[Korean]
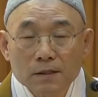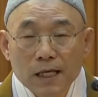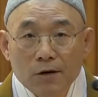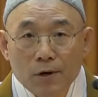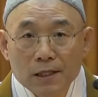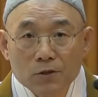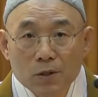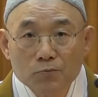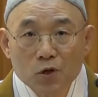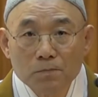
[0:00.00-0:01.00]

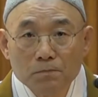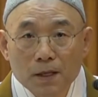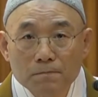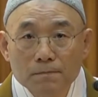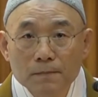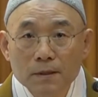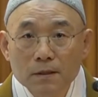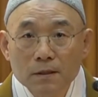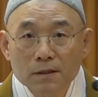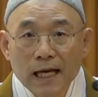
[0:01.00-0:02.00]
생활화된
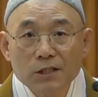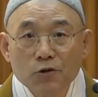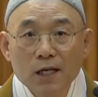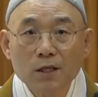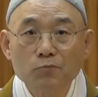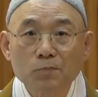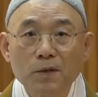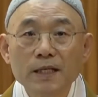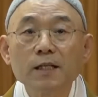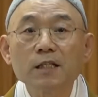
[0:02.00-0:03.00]
불법, 대중화된
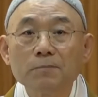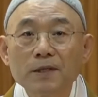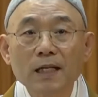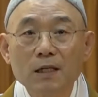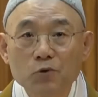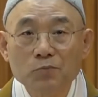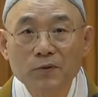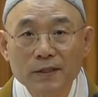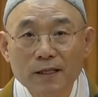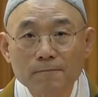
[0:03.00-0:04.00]
불법. 이것이 미래의
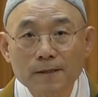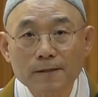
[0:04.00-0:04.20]
불법이다.